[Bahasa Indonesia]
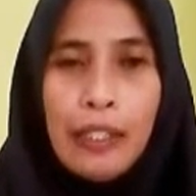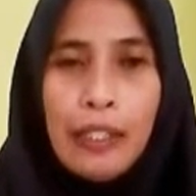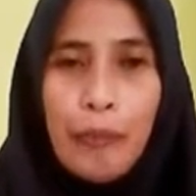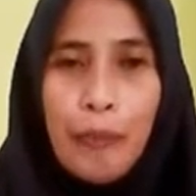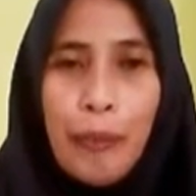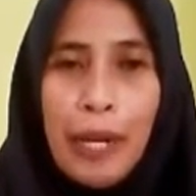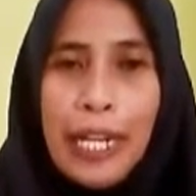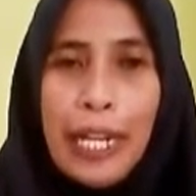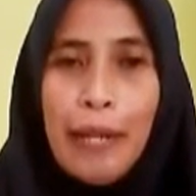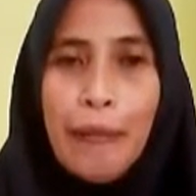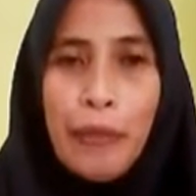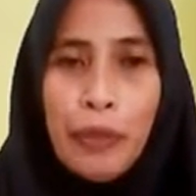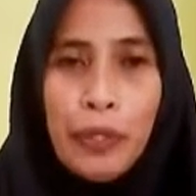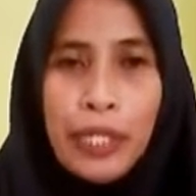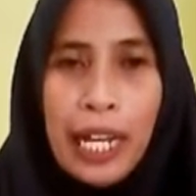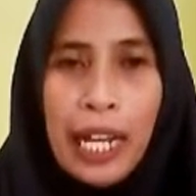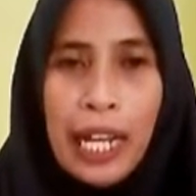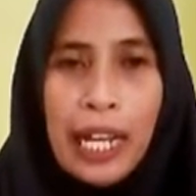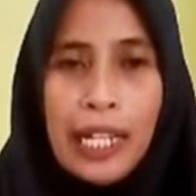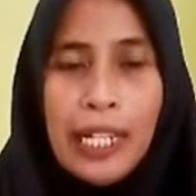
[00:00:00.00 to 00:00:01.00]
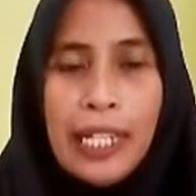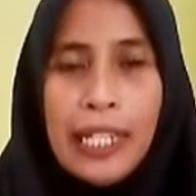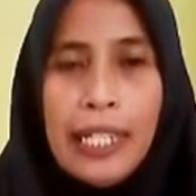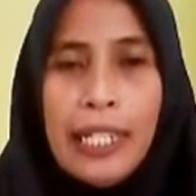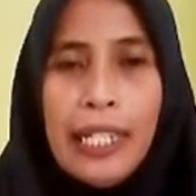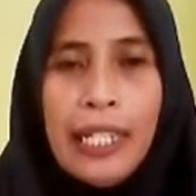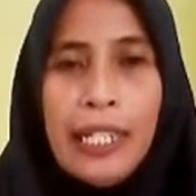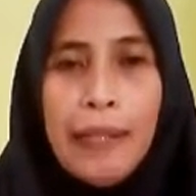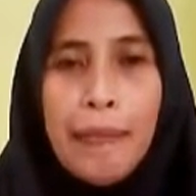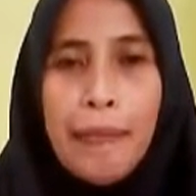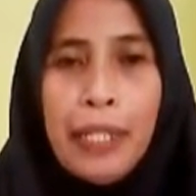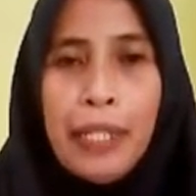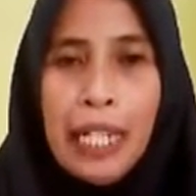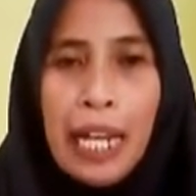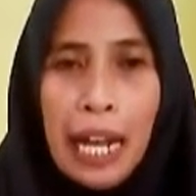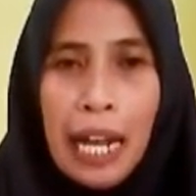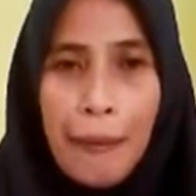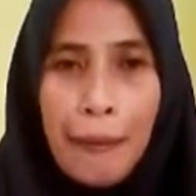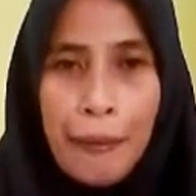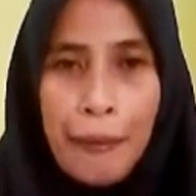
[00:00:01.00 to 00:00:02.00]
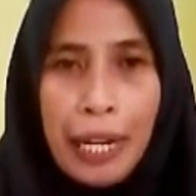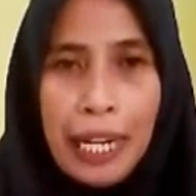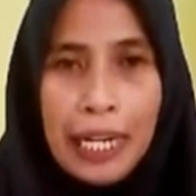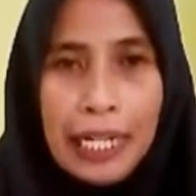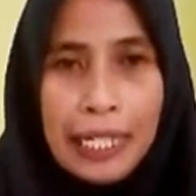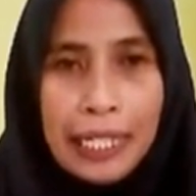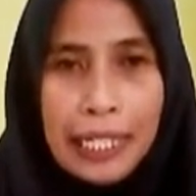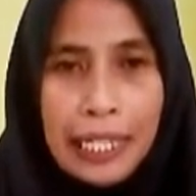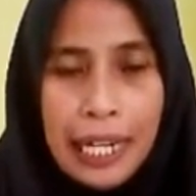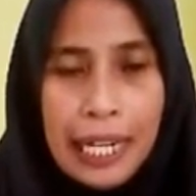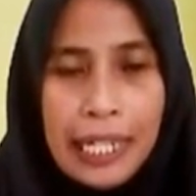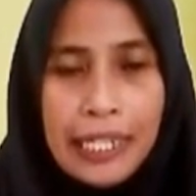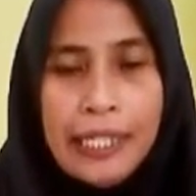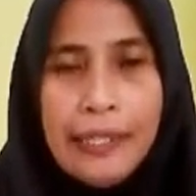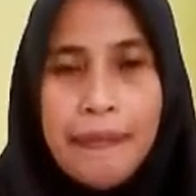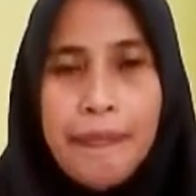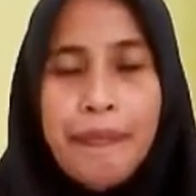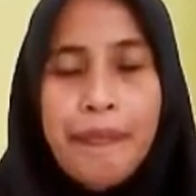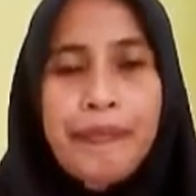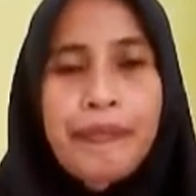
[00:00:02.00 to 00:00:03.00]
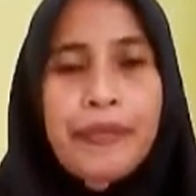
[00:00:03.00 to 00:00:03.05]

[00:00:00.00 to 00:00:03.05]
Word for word: supaya mudah menghafalkan.